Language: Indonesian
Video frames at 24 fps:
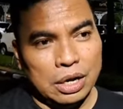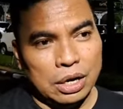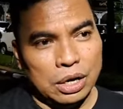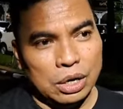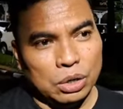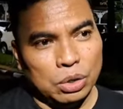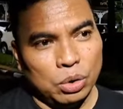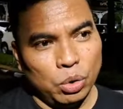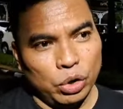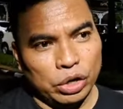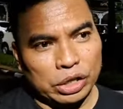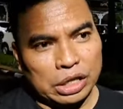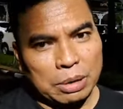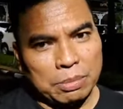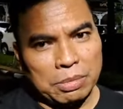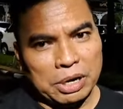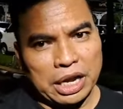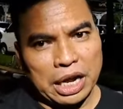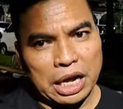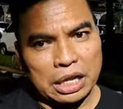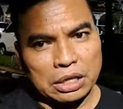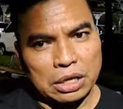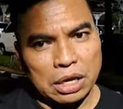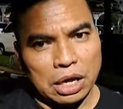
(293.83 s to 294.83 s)
dulu kita
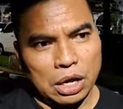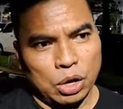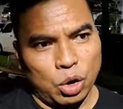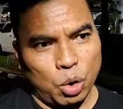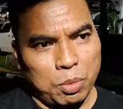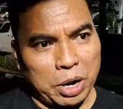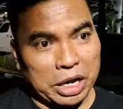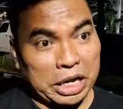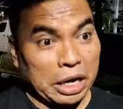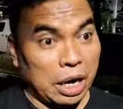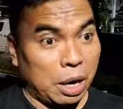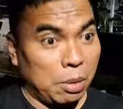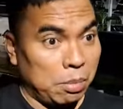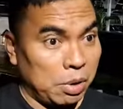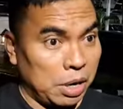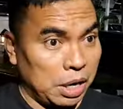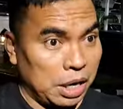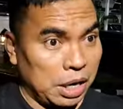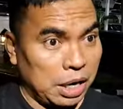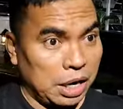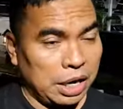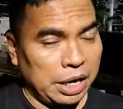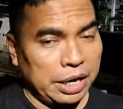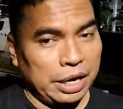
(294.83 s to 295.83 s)
melihat uh, Roma
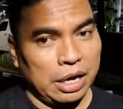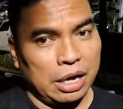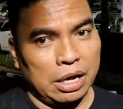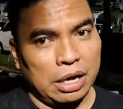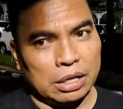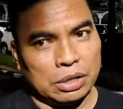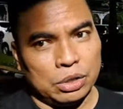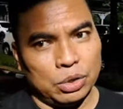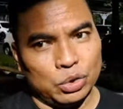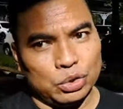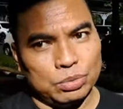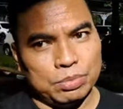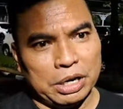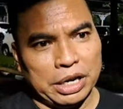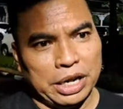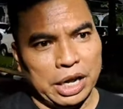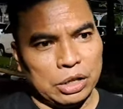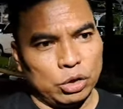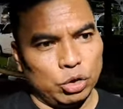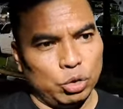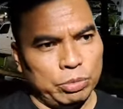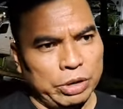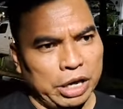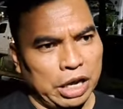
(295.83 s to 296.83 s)
Irama ya terus
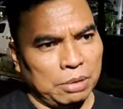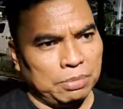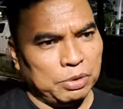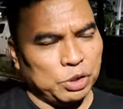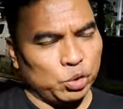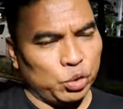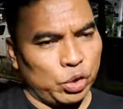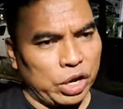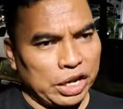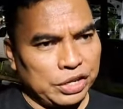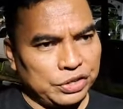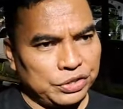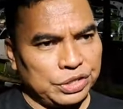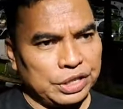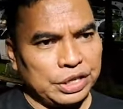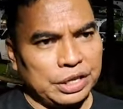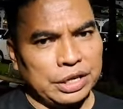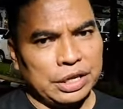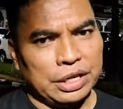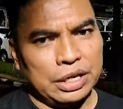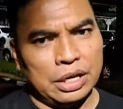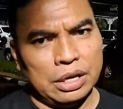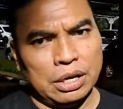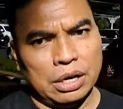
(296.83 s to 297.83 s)
melihat Umi Elvi
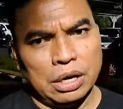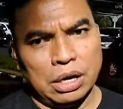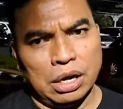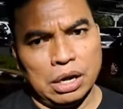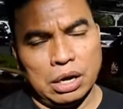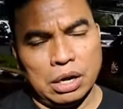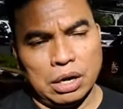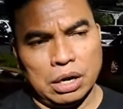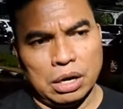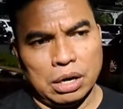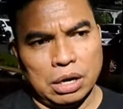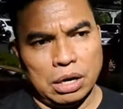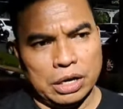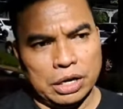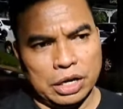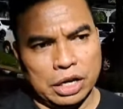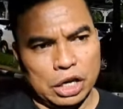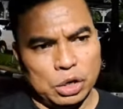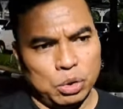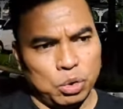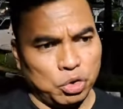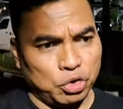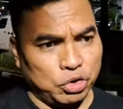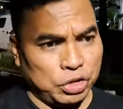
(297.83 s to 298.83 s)
Sukaisi uh,
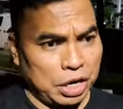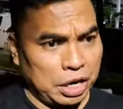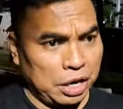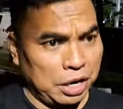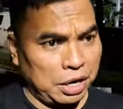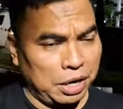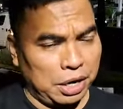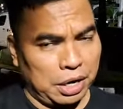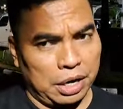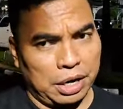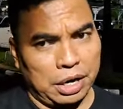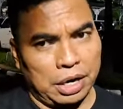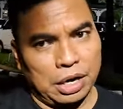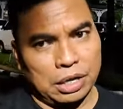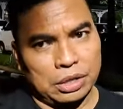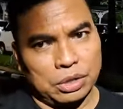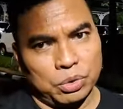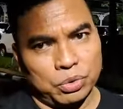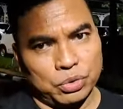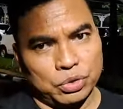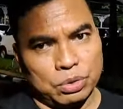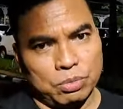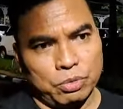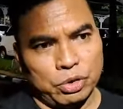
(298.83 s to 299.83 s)
Ike Nurjana
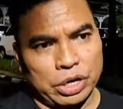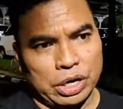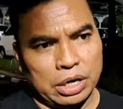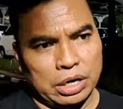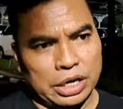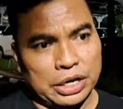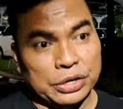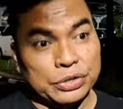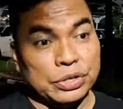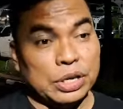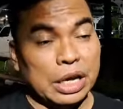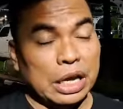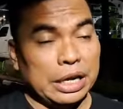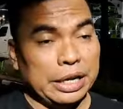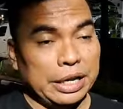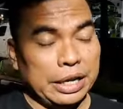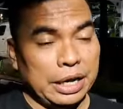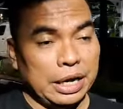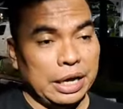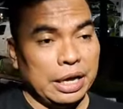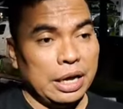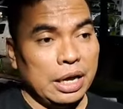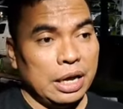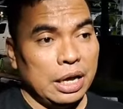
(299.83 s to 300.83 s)
terus kemudian Iis
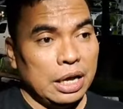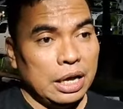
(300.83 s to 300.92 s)
Dahlia